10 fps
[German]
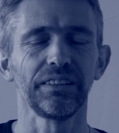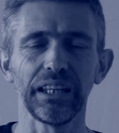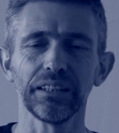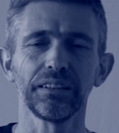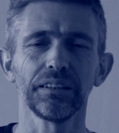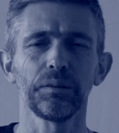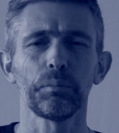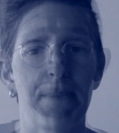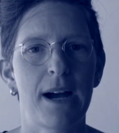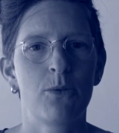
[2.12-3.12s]
Nähende,
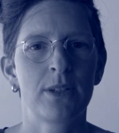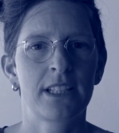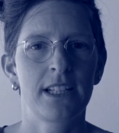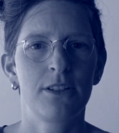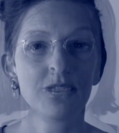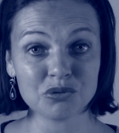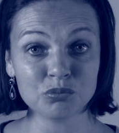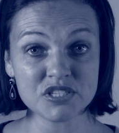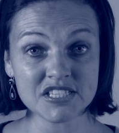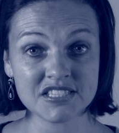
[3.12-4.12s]
Bauende und
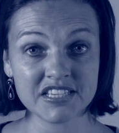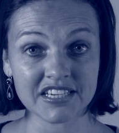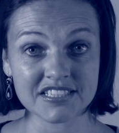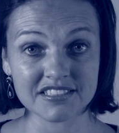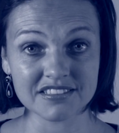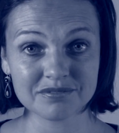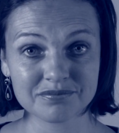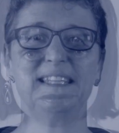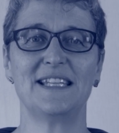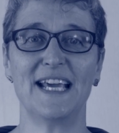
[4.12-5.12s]
Musizierende,
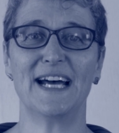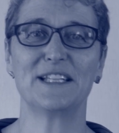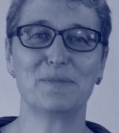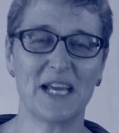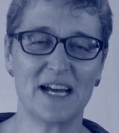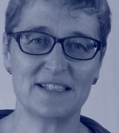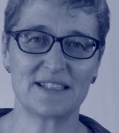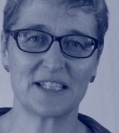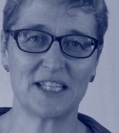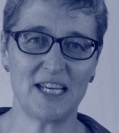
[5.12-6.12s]

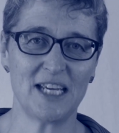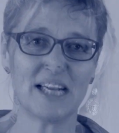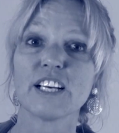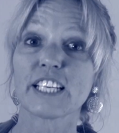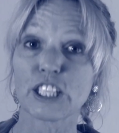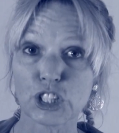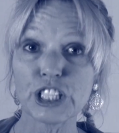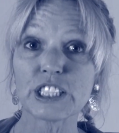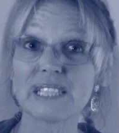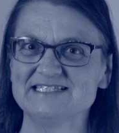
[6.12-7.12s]
Theaterbegeisterte,
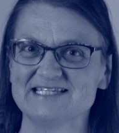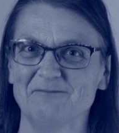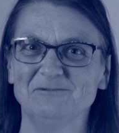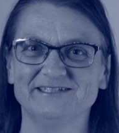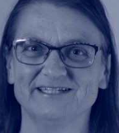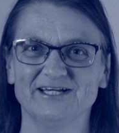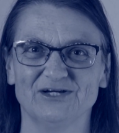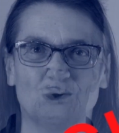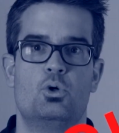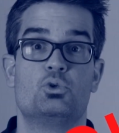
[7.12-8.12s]

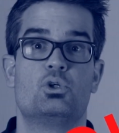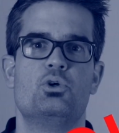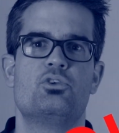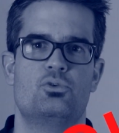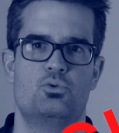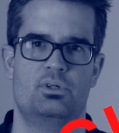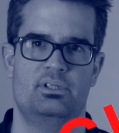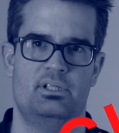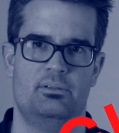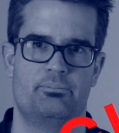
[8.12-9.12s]
Geschichtensammelnde und
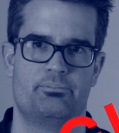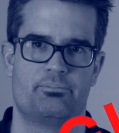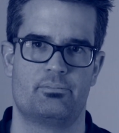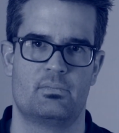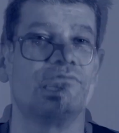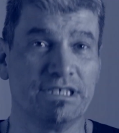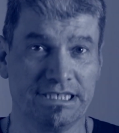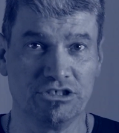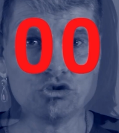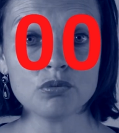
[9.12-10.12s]
Glücksuchende. Wir
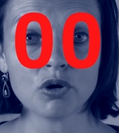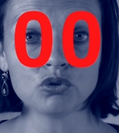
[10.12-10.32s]
sind über